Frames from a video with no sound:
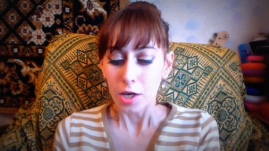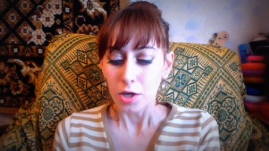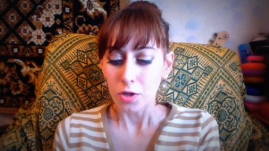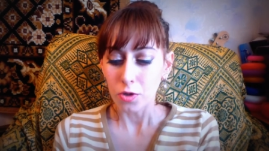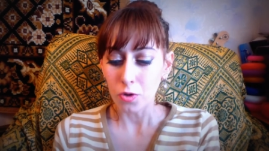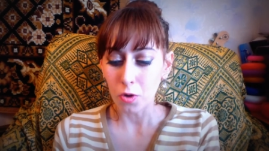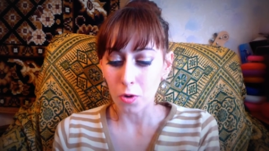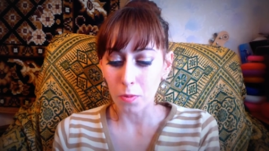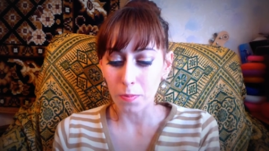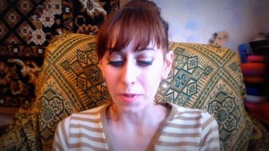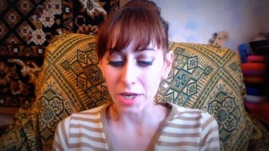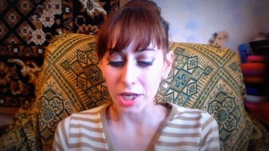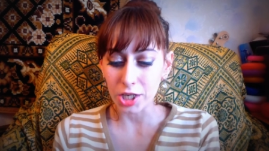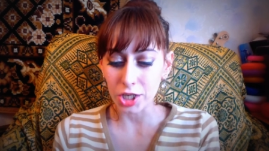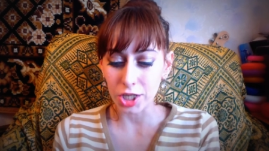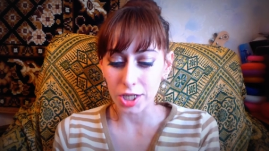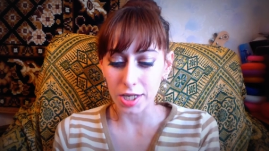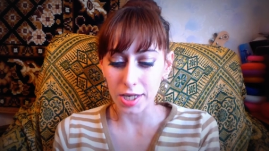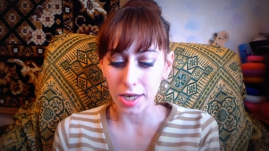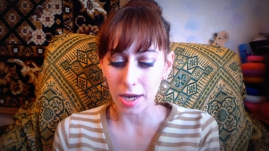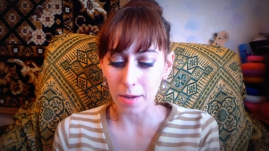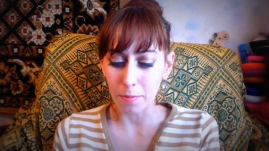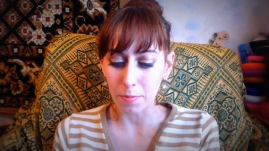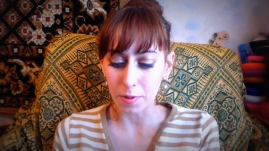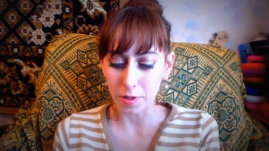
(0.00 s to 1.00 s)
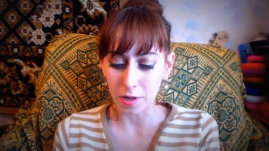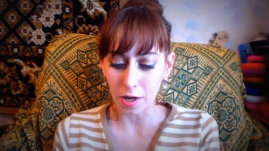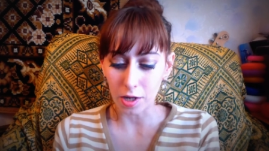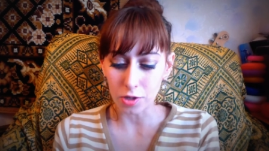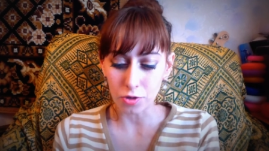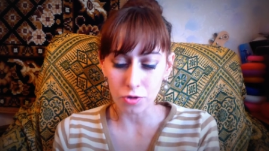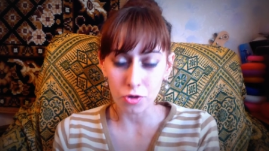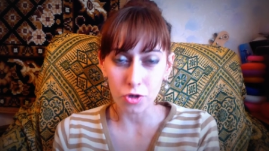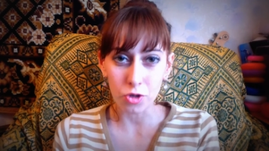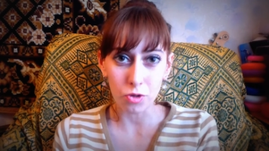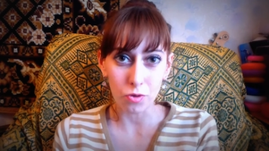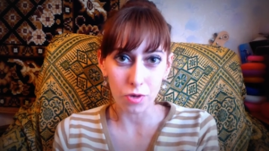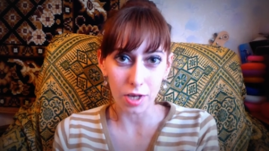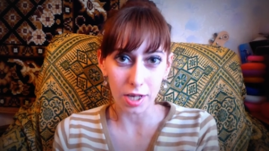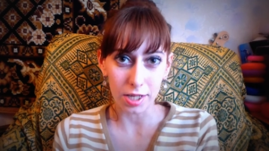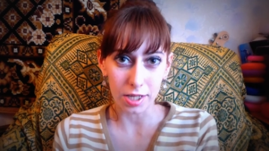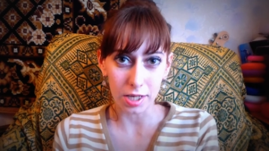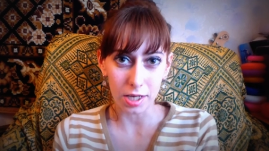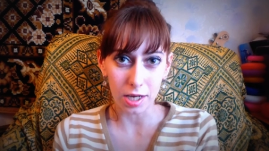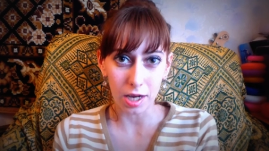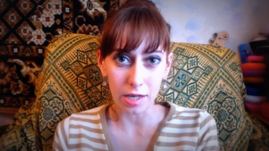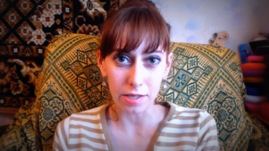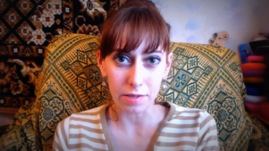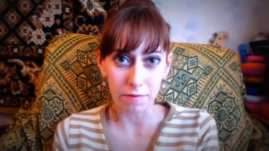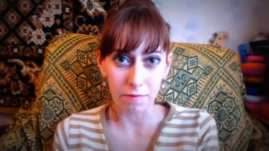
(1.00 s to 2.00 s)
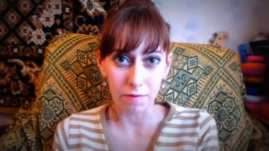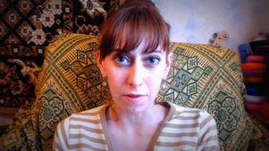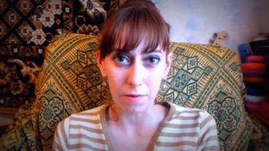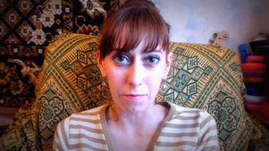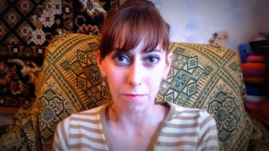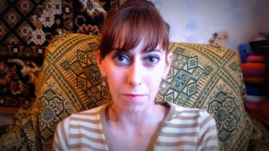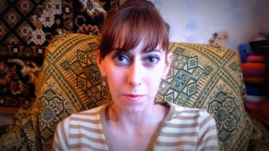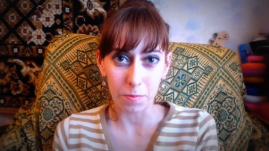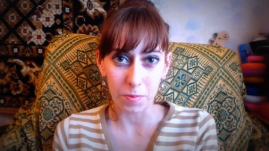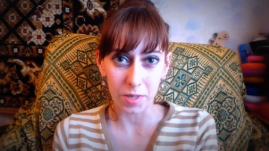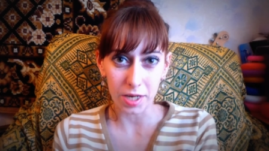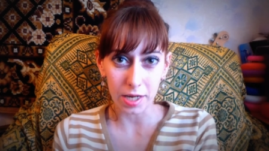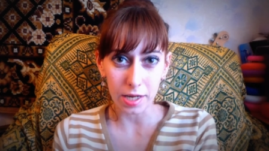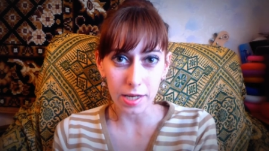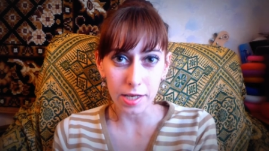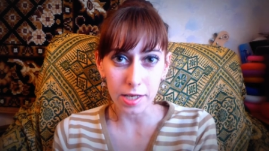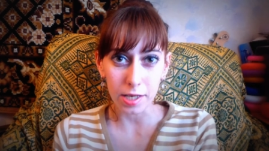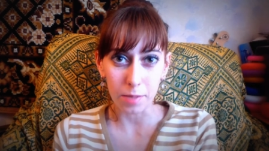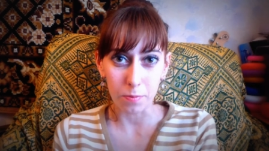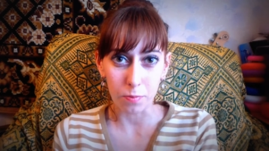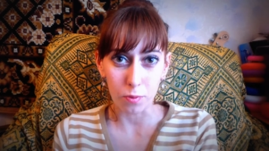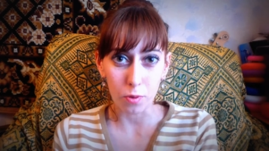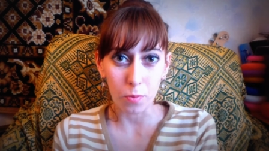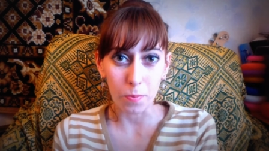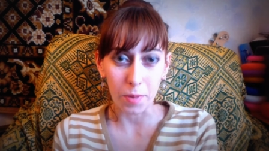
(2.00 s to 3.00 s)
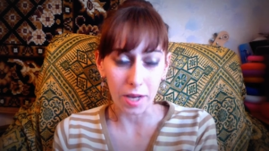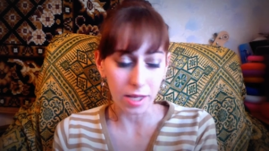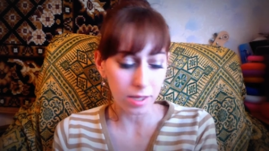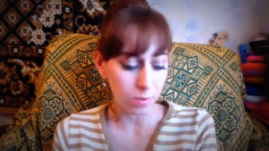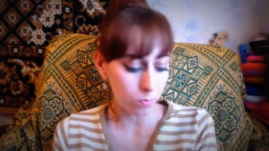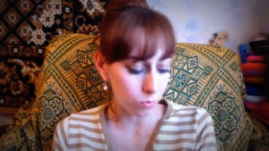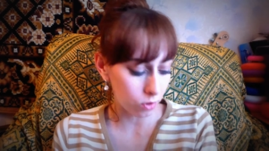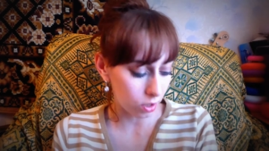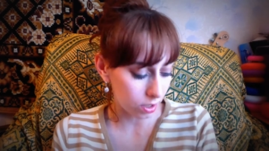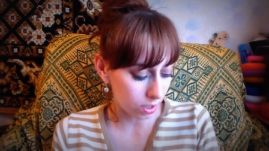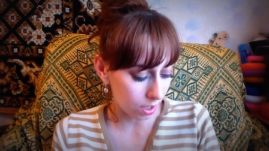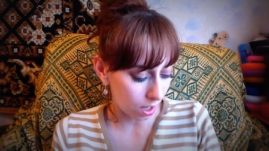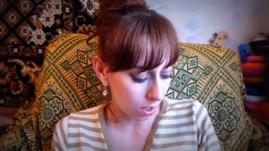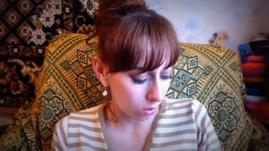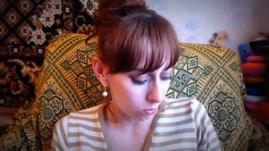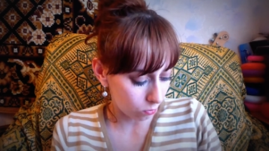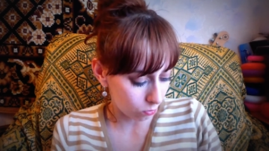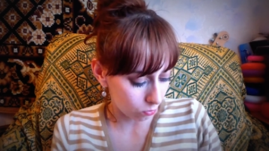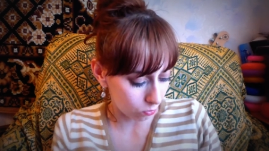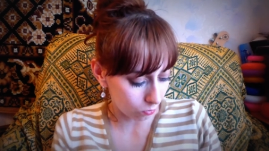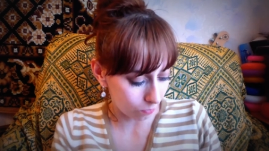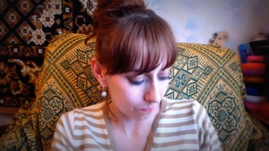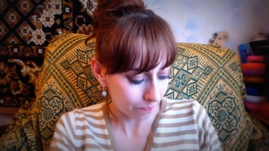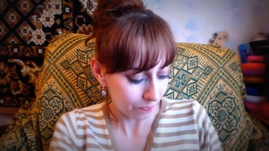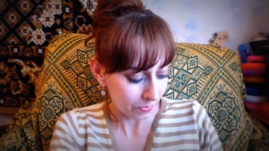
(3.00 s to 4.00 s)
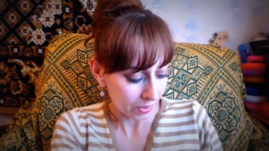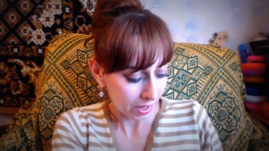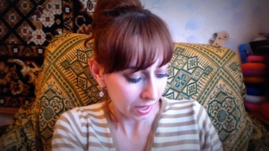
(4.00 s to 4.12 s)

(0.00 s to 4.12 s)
Но прежде я покажу, что я заказывала в Фаберлике по пятому каталогу.